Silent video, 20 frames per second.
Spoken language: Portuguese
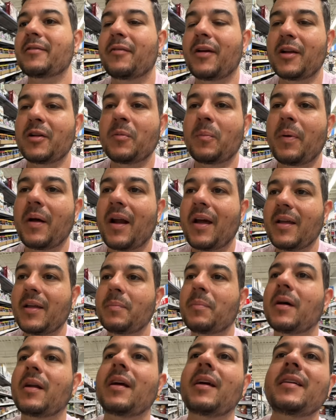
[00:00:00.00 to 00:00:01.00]
Vale do
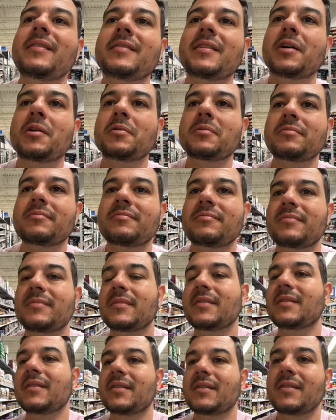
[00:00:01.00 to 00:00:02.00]
Paraíba, né? Então,
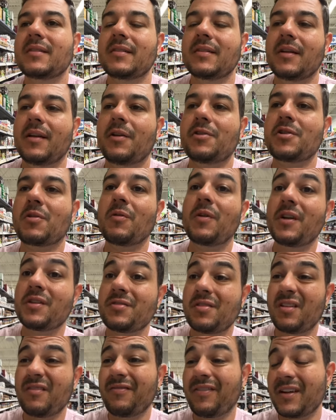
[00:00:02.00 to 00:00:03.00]
eu já conheço
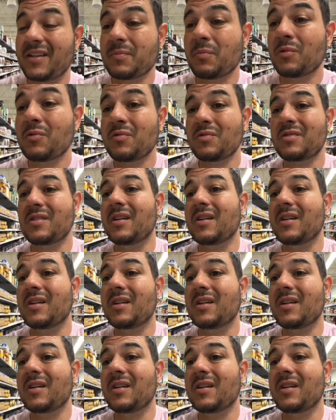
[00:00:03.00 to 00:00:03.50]
ele faz muitos